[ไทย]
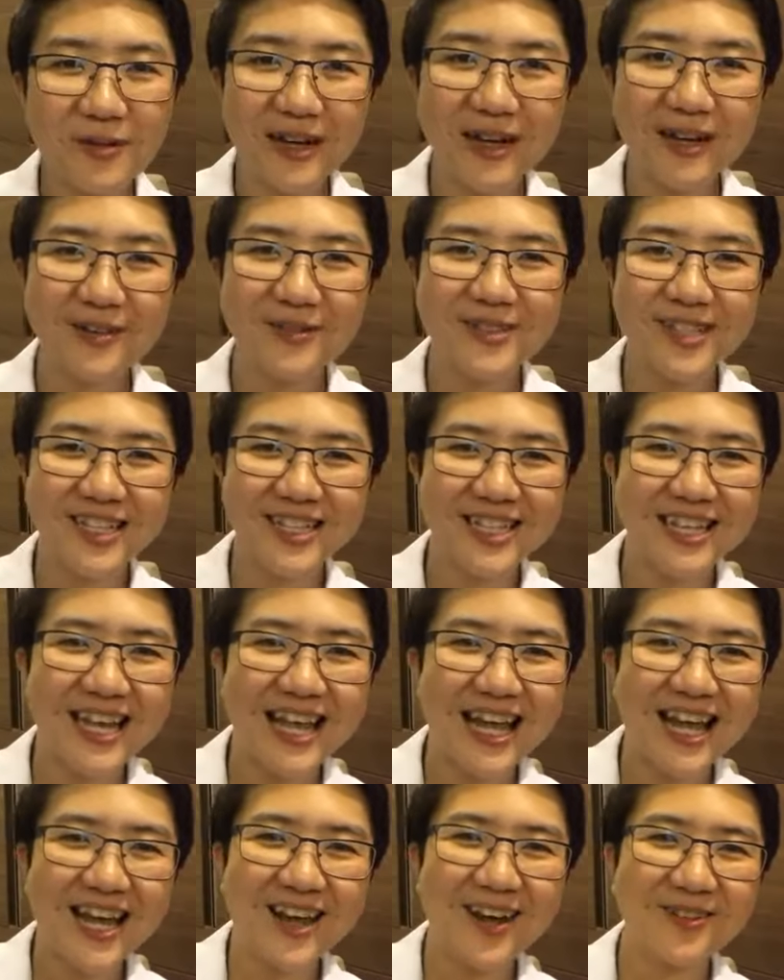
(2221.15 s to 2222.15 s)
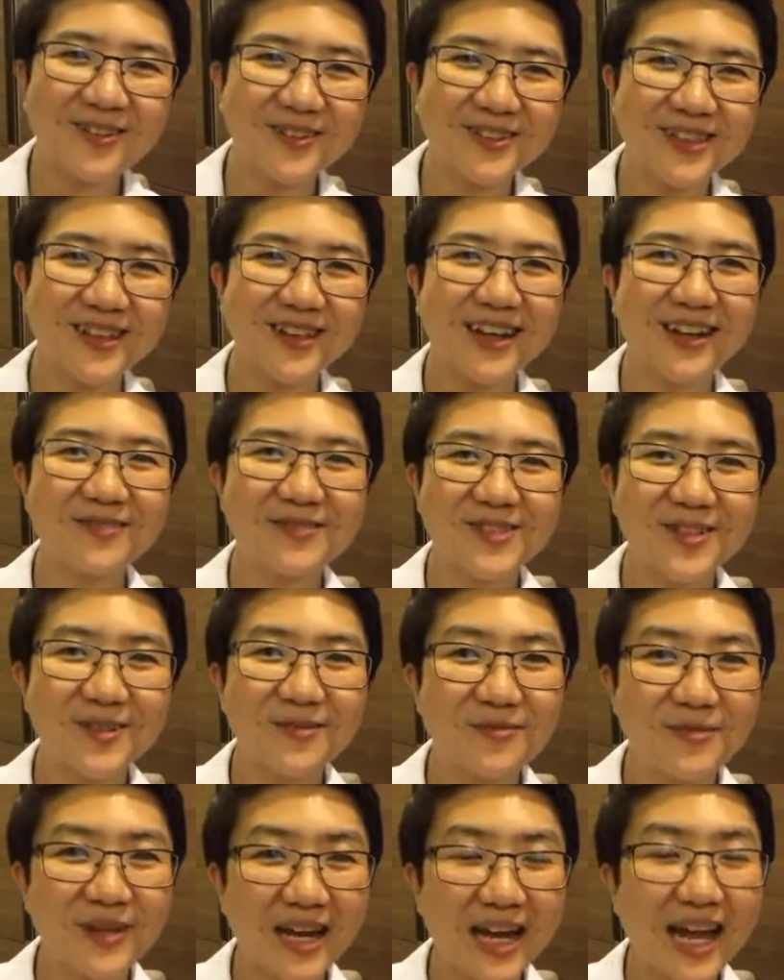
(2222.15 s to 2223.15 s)
ค่ะ คุณศศินา ขอบคุณสำหรับคำชม
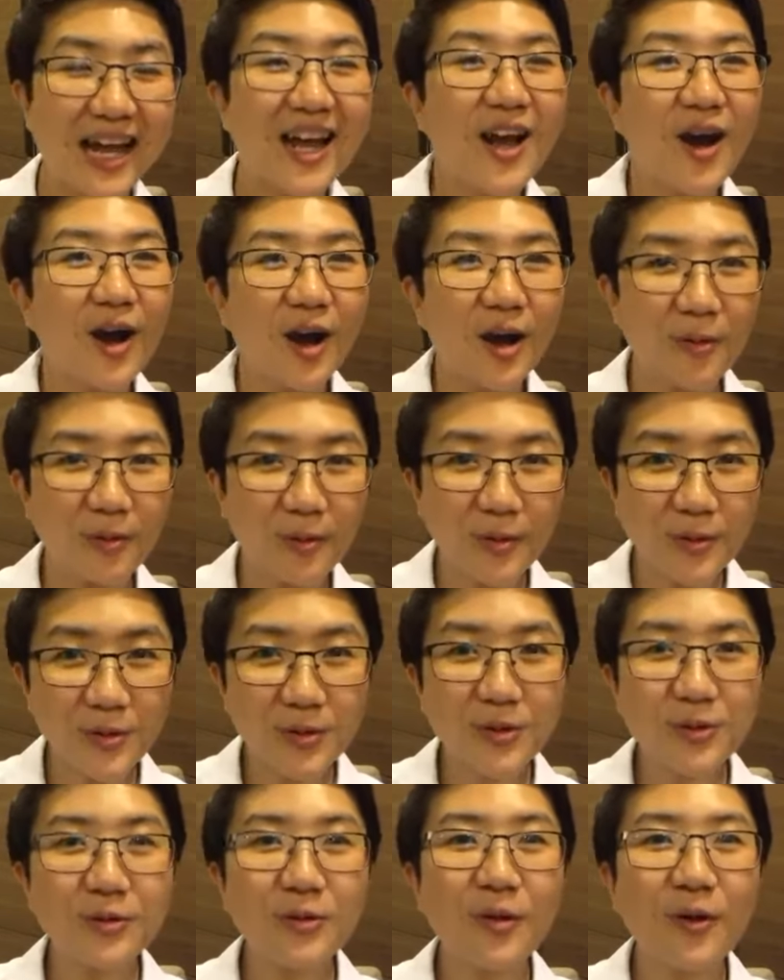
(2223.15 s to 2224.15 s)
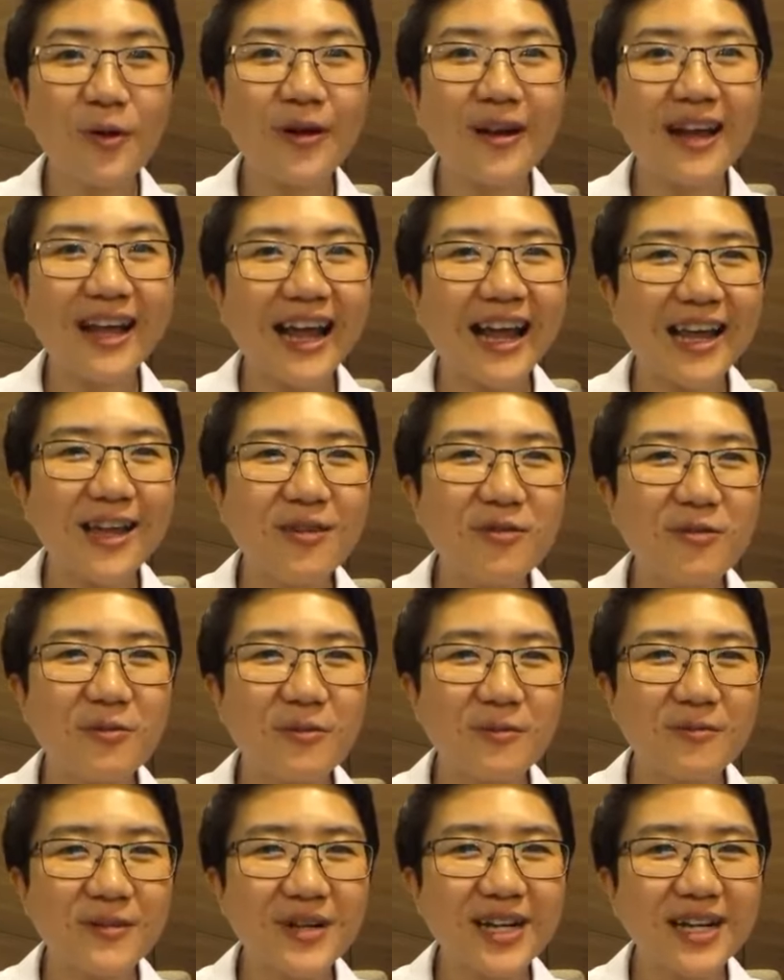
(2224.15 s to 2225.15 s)
นะคะ ขอบคุณทุกคนนะคะ อยู่
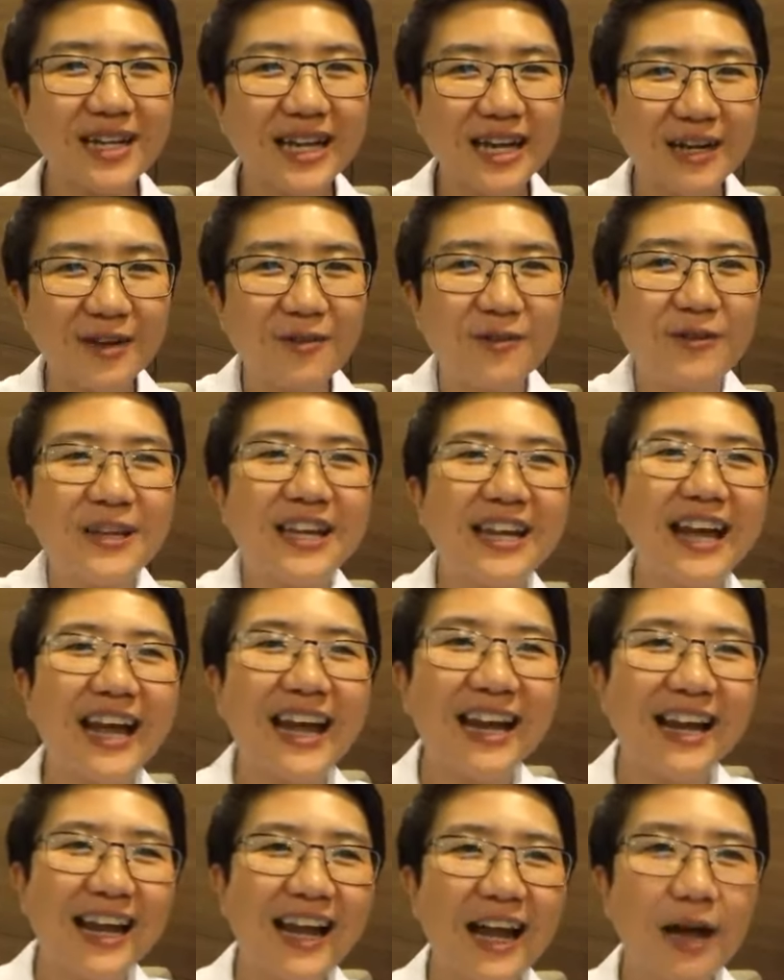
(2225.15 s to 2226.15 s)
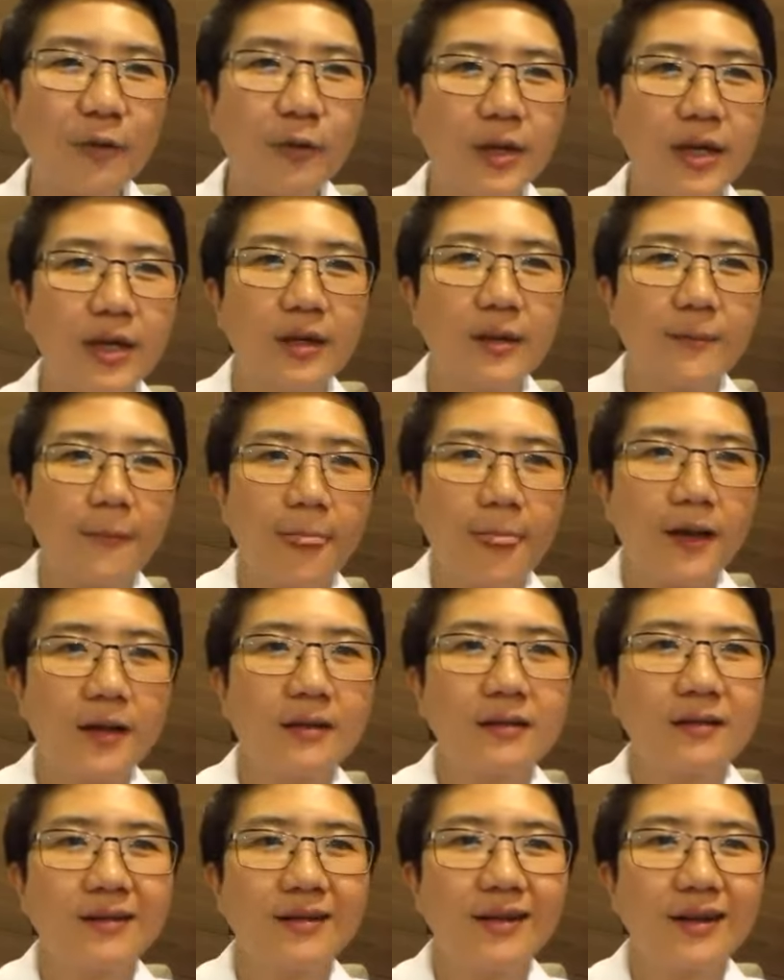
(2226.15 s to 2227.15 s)
เป็นเพื่อนกันคุยกันนะคะ อุ้ย
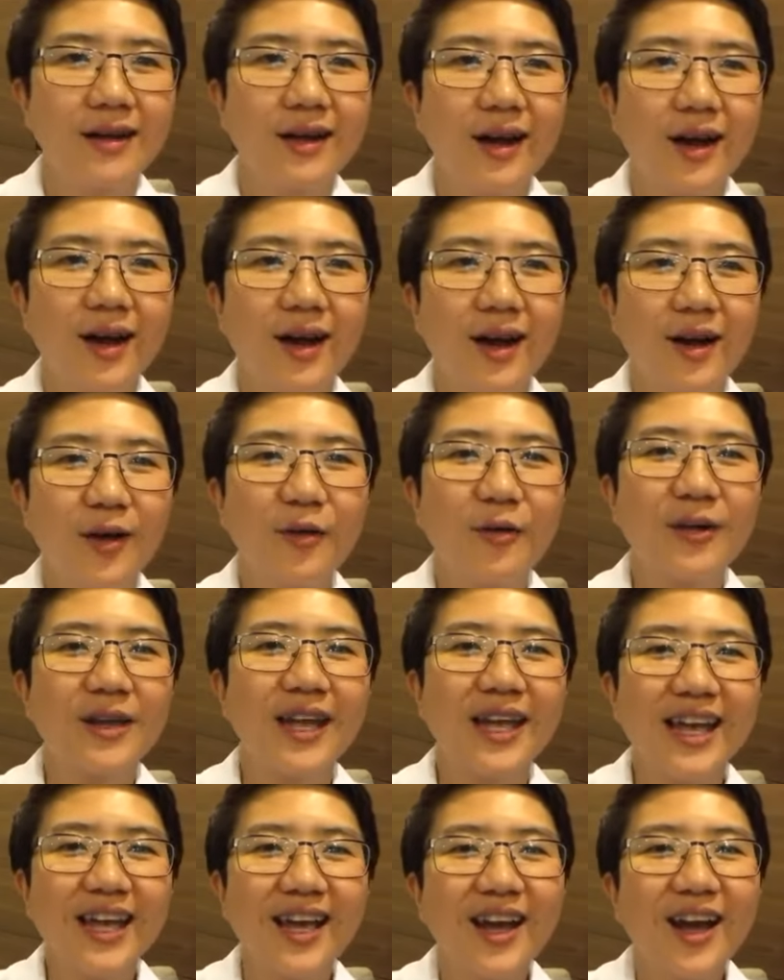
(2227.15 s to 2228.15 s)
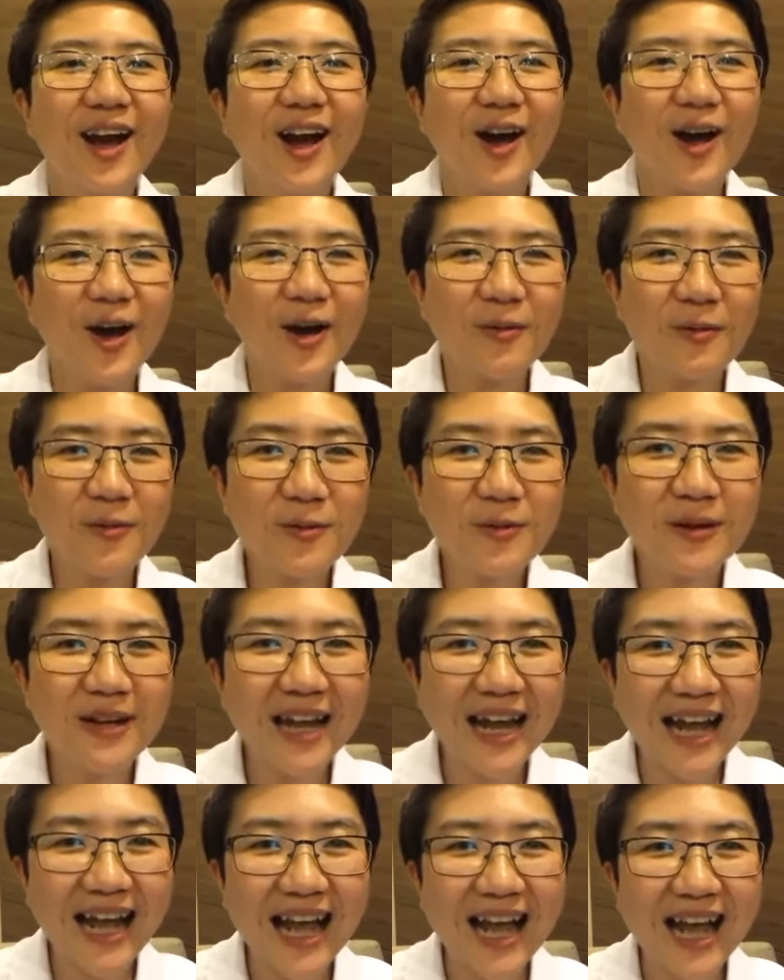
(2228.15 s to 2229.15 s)
โอเค ขอบคุณ
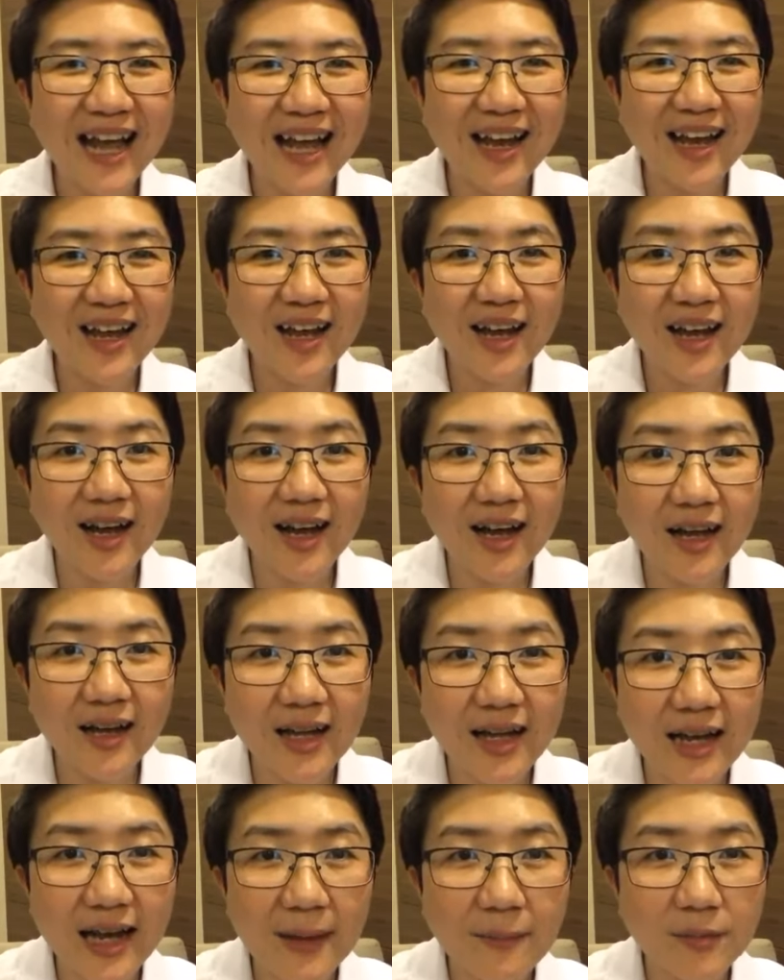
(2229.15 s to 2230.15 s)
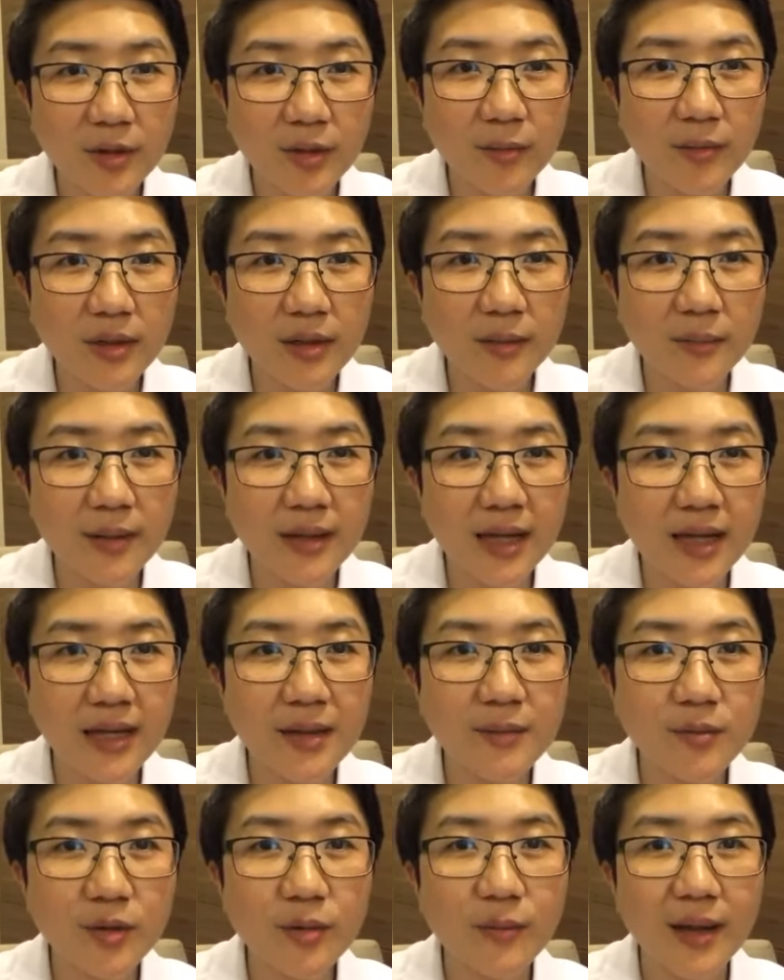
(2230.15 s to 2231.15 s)
ค่ะยาลามต่อมน้ำเหลืองถือเป็นระยะ
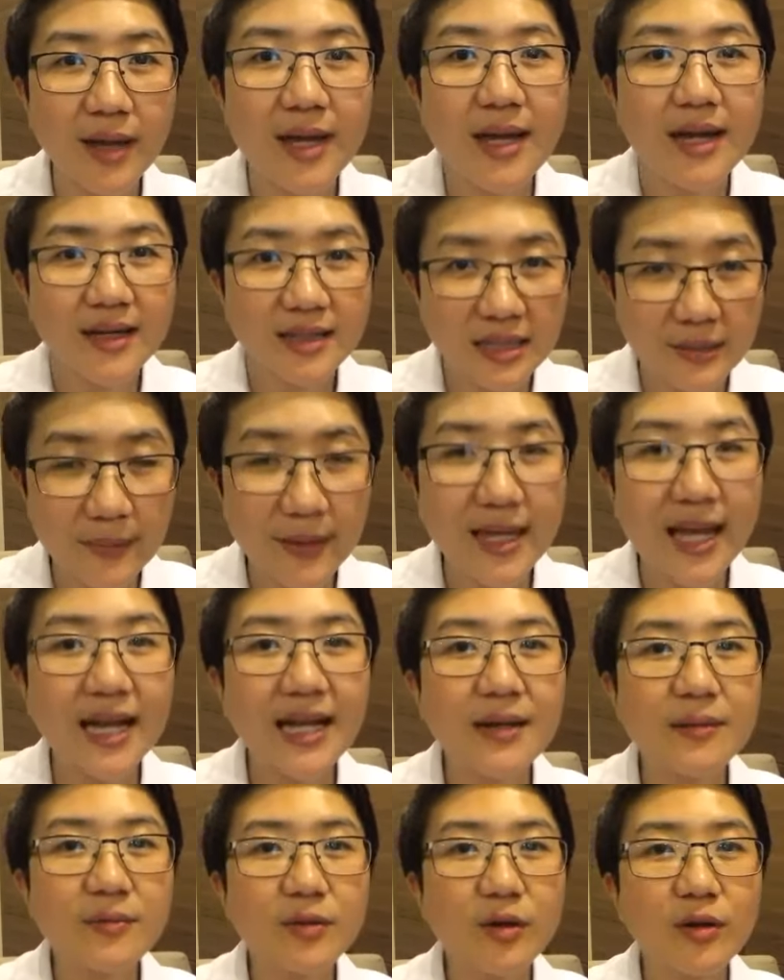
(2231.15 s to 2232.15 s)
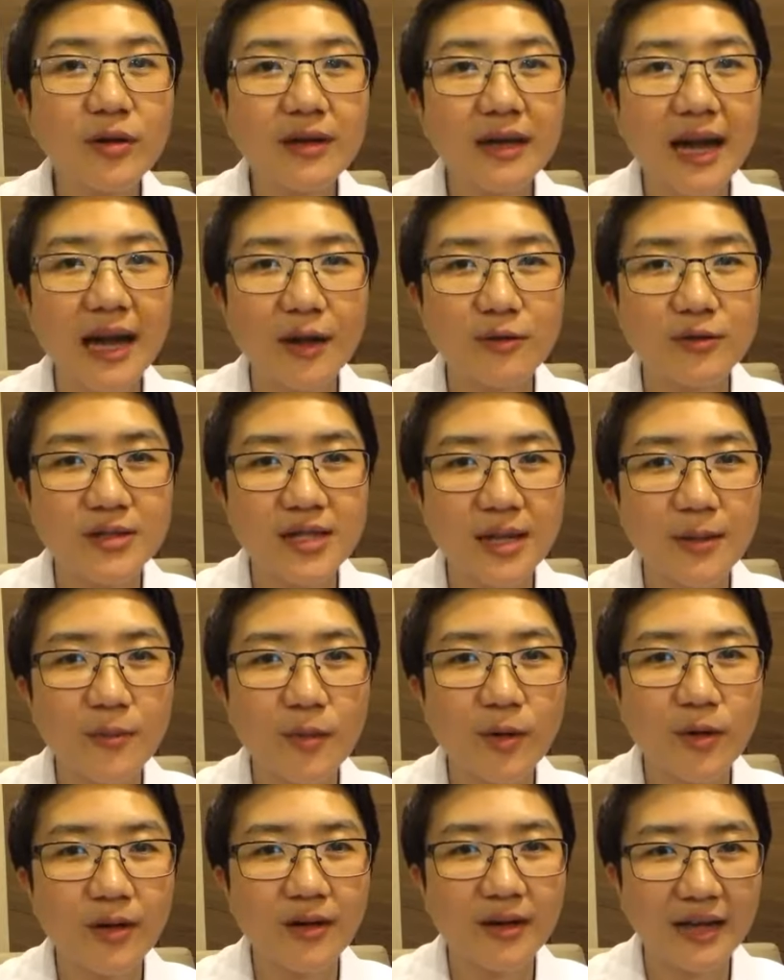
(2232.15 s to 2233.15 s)
เริ่มต้นไหมถือเป็นระยะเริ่มต้นค่ะคุณศิรม
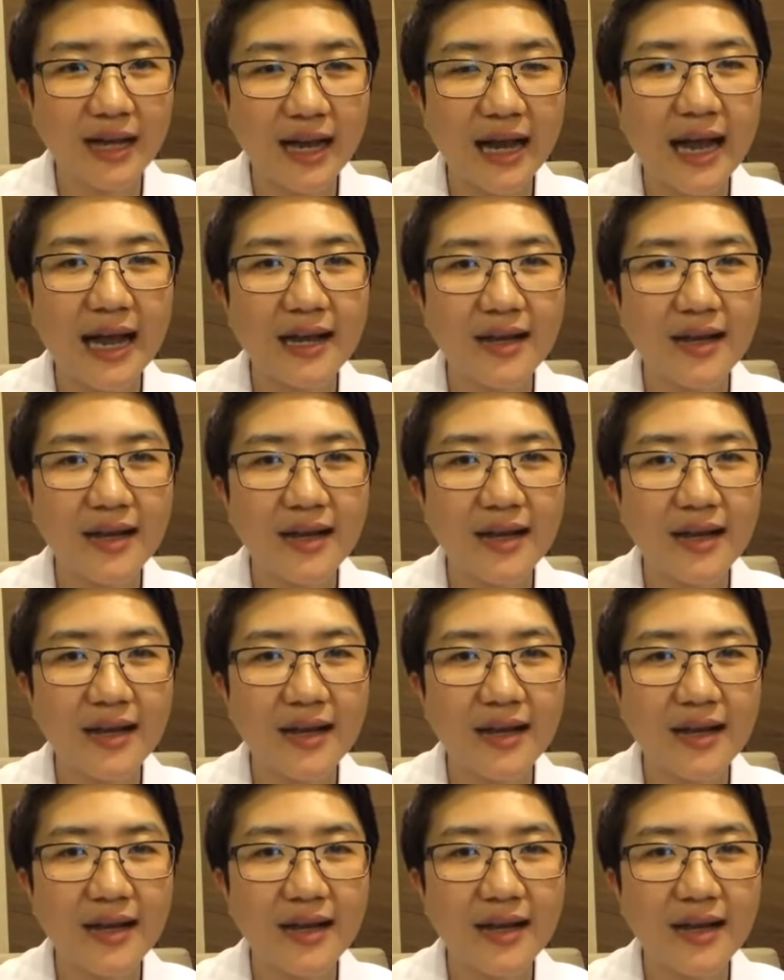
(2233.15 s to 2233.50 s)
นนะคะ